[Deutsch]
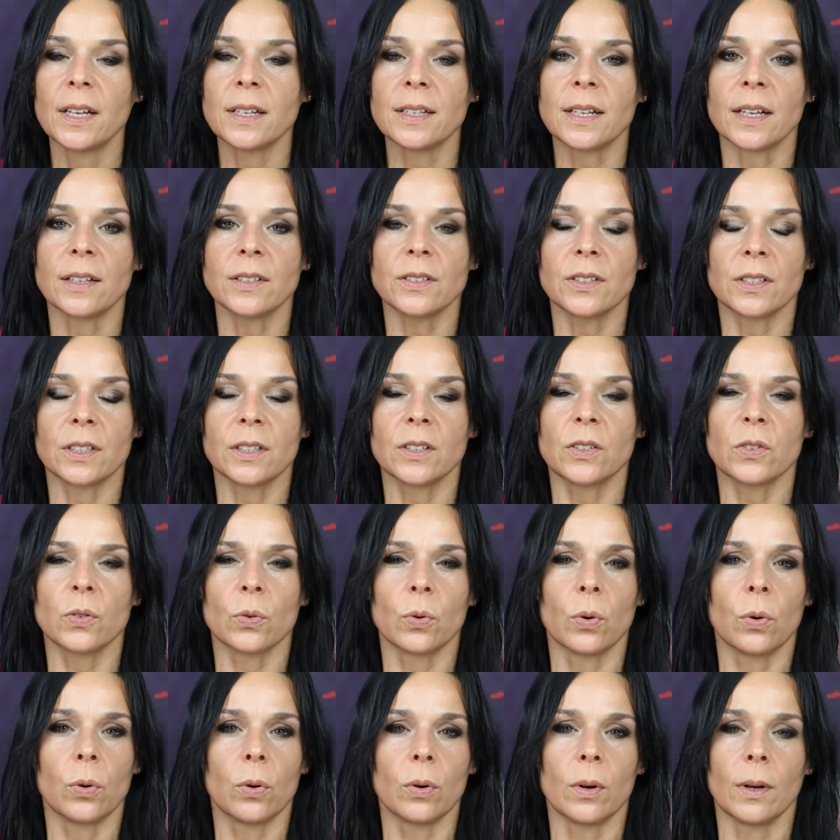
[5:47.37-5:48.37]
das sind
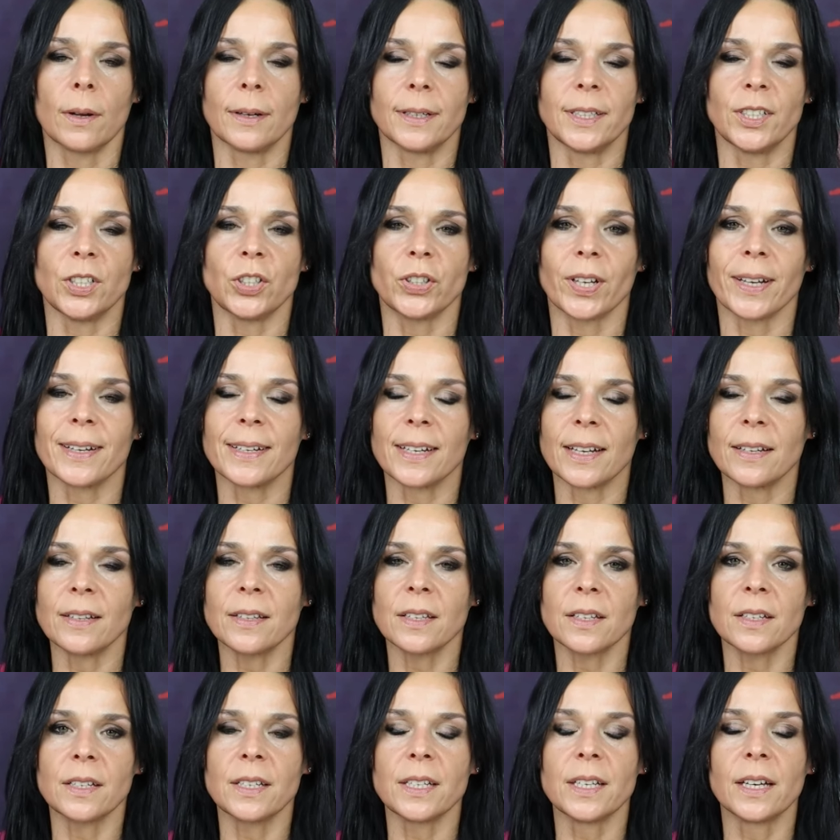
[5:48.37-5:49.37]
so äh, die
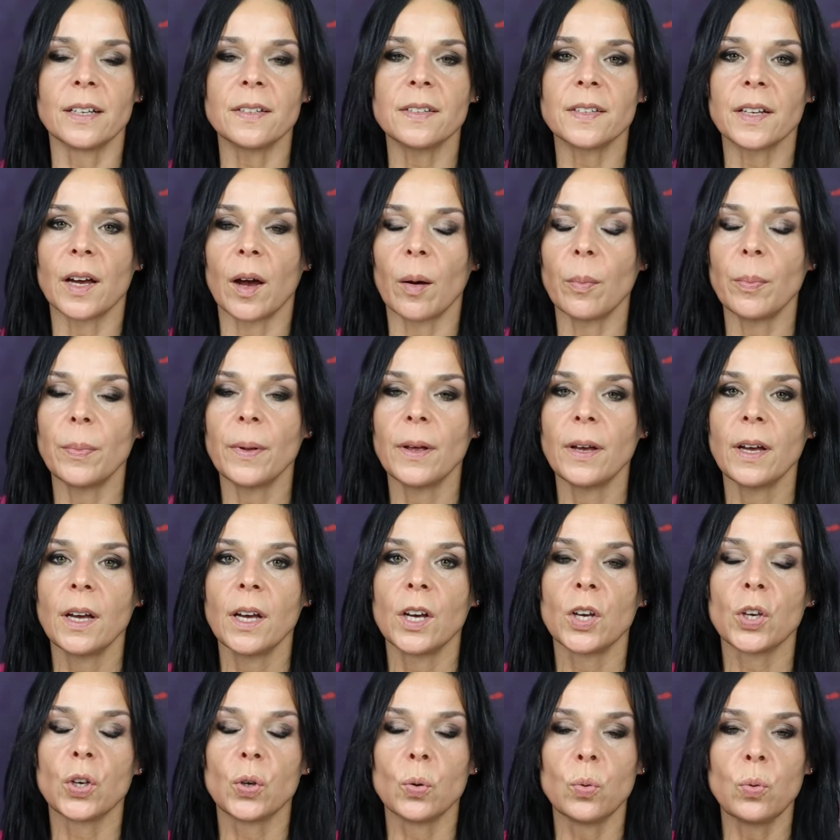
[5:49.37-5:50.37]
Tendenzen, die jetzt ab
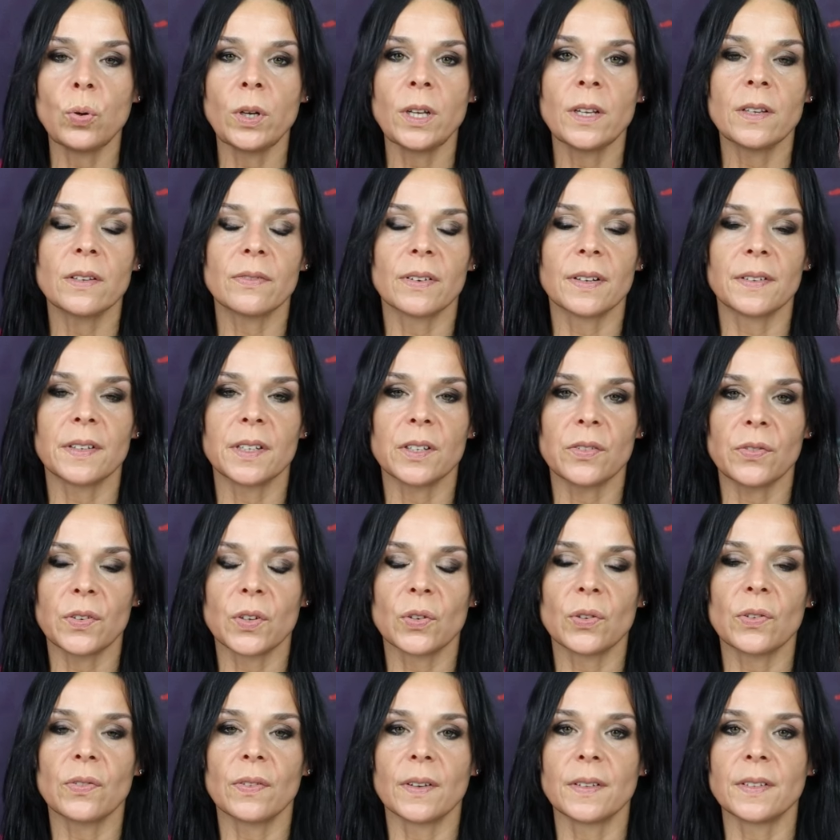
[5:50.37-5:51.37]
Juni
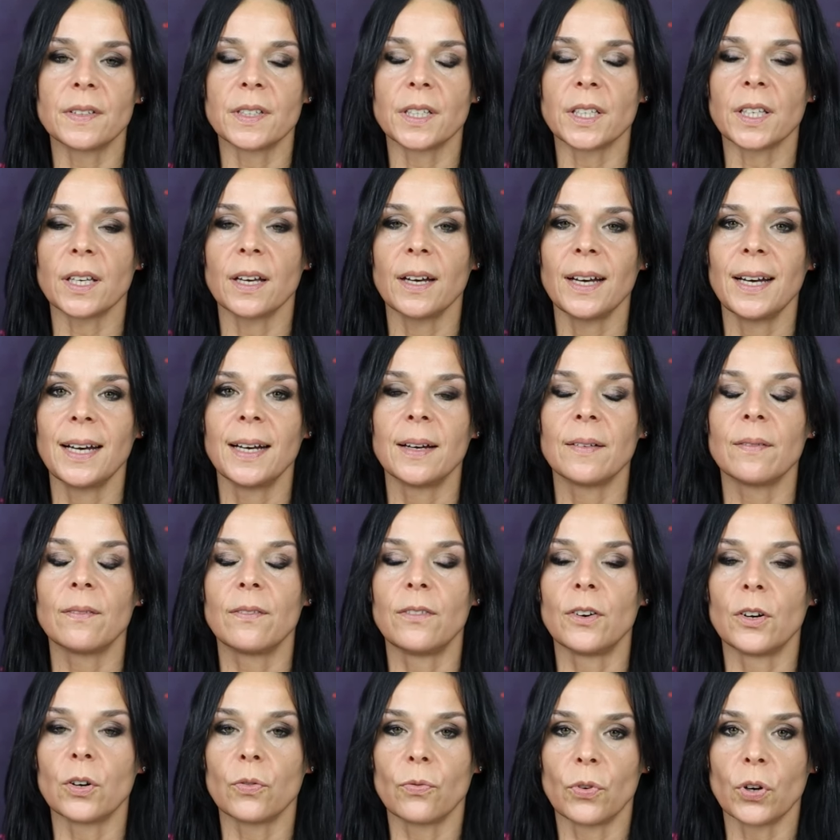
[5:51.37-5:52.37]
2024
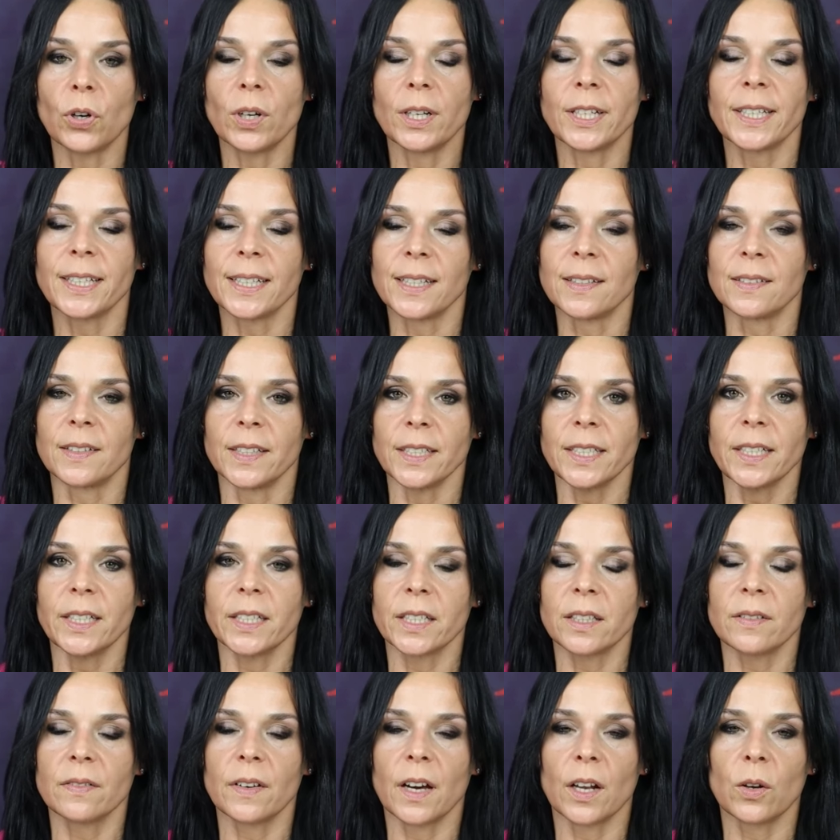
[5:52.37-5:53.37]
wirklich
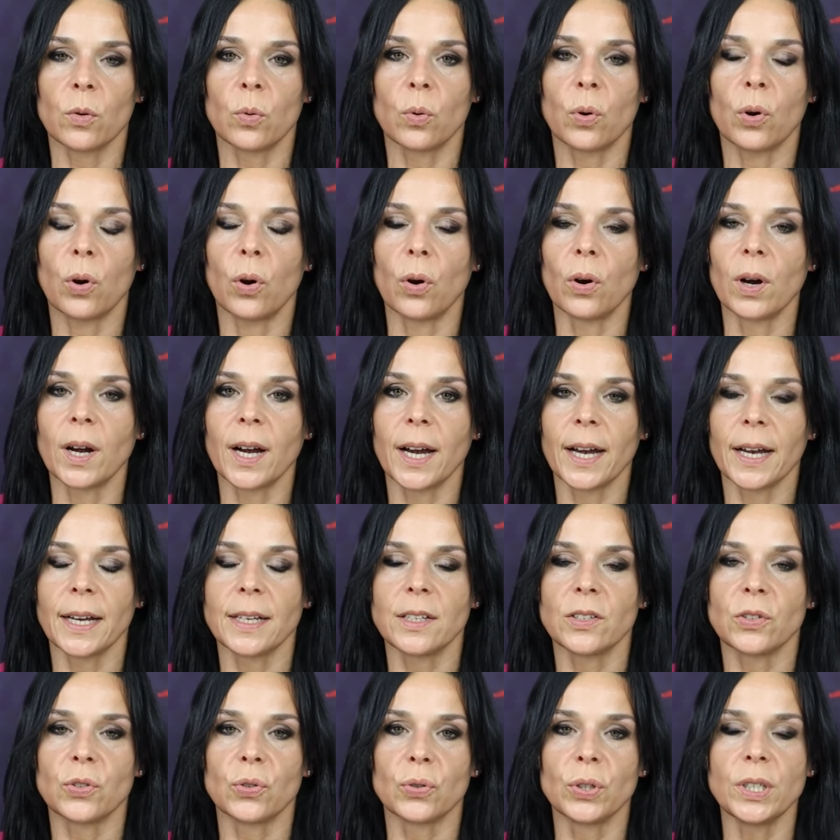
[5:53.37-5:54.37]
ersichtlich werden und
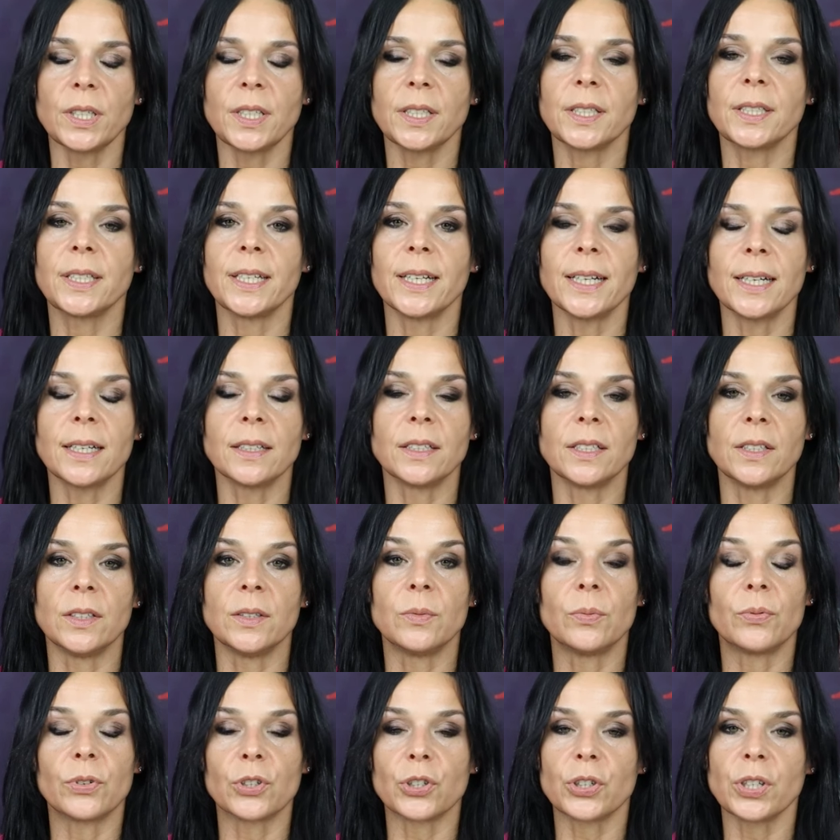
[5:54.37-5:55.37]
konkret durch ja
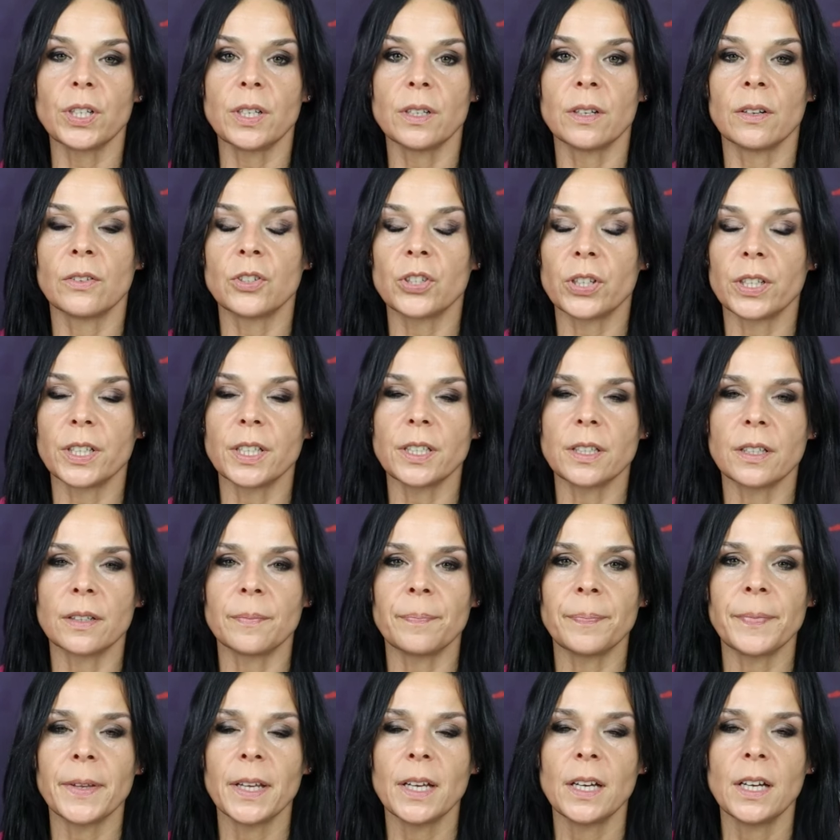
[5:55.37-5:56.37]
die verschiedenen
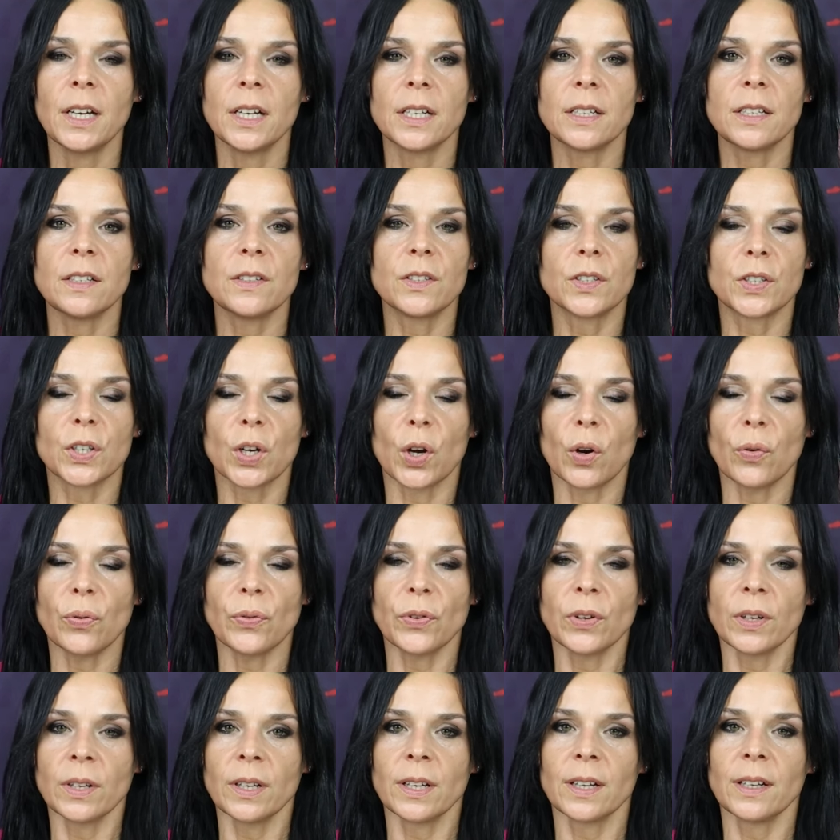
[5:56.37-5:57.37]
Schichten, die sich
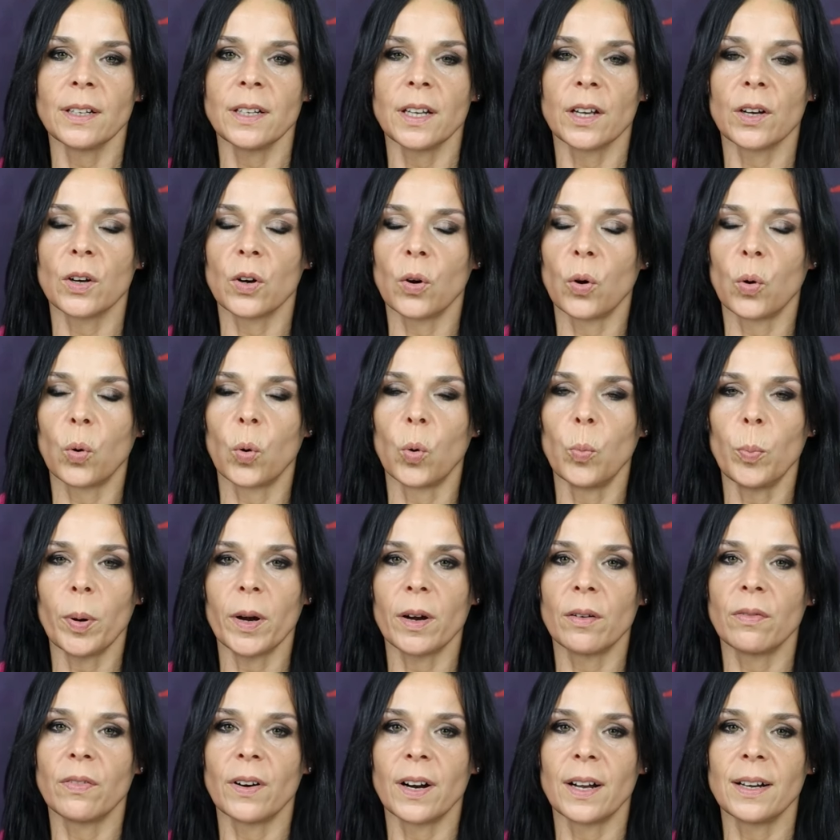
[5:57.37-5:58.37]
öffnen in der
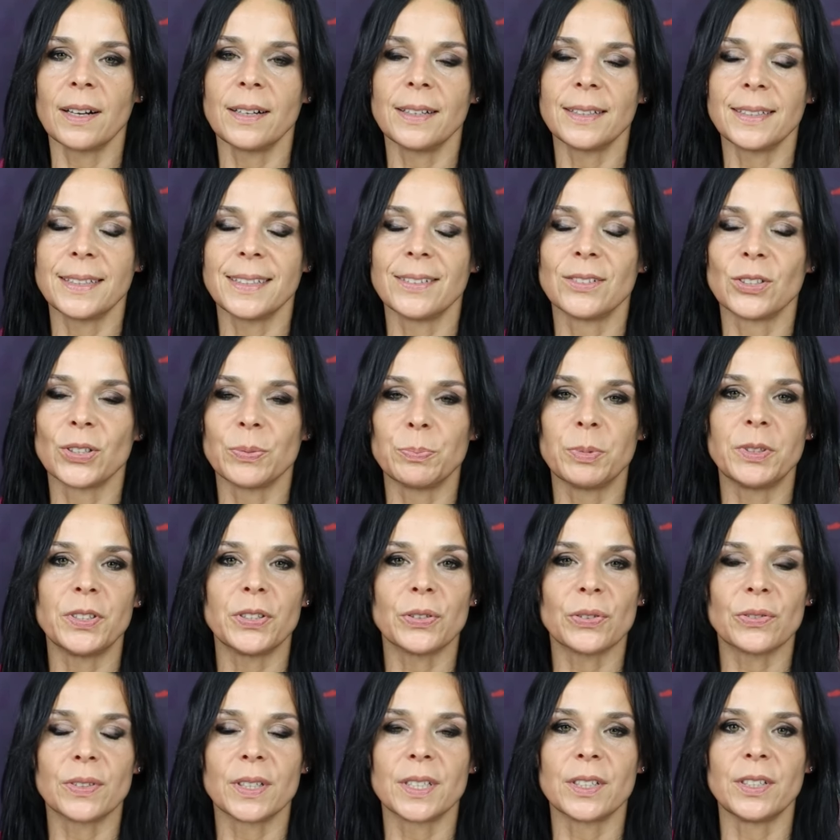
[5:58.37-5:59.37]
Europawahl und
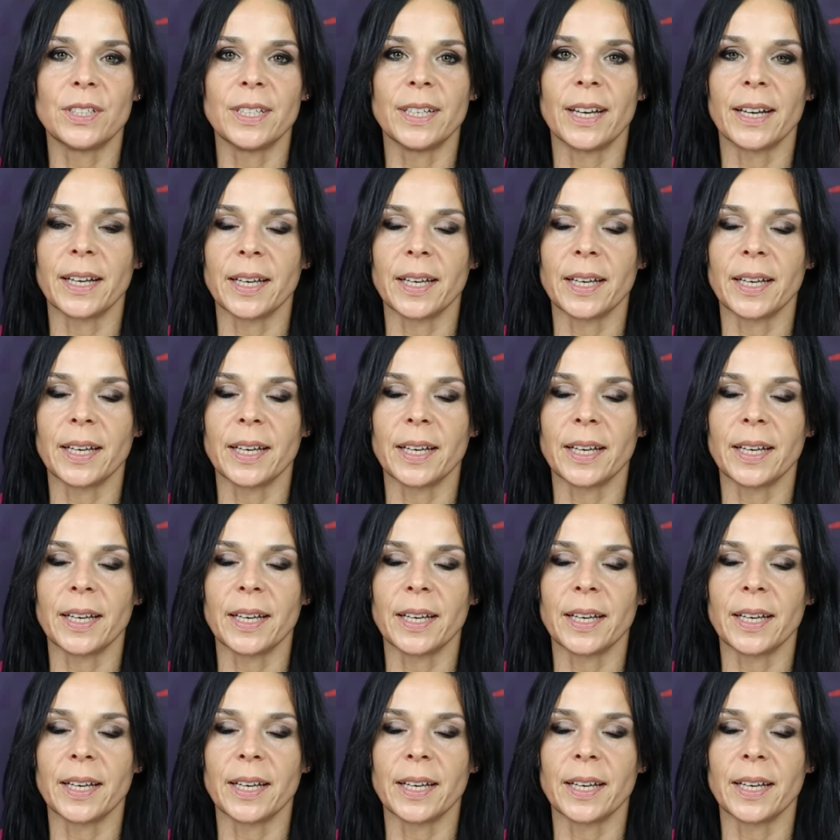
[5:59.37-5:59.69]
beziehungsweise die